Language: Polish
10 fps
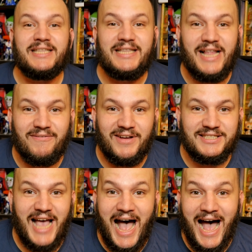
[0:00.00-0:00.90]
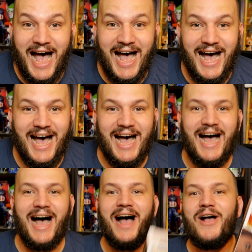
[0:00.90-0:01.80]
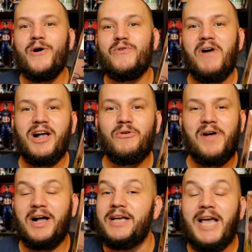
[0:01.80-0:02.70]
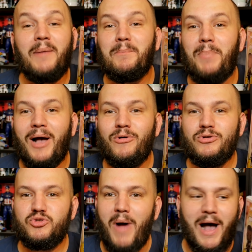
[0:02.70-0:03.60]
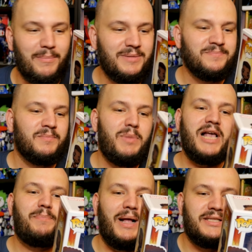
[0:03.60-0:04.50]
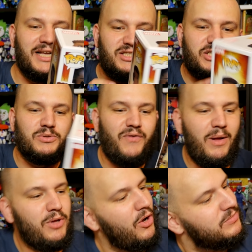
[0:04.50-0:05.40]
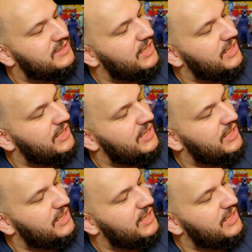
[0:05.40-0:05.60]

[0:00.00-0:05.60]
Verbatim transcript: dla was. Uwaga, uwaga, ja Mbaku już mam. Black Panther, zresztą swoją drogą z tej